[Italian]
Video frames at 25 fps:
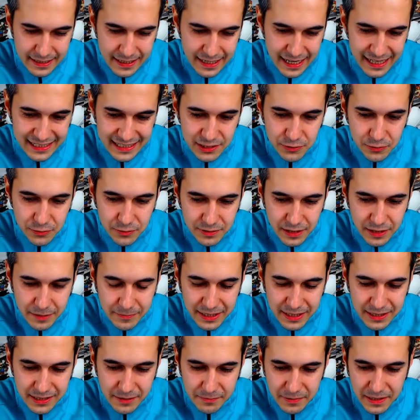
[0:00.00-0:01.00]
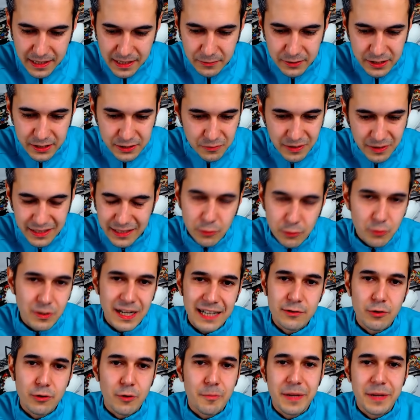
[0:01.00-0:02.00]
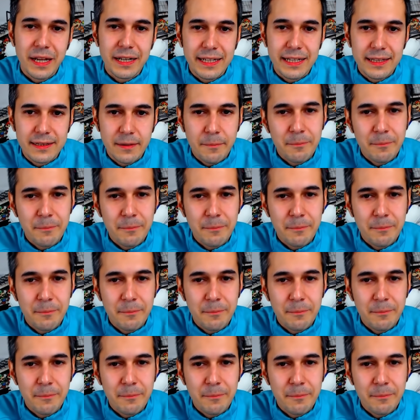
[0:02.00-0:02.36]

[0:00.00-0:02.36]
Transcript: assolutamente, parliamo di una squadra di un altro pianeta.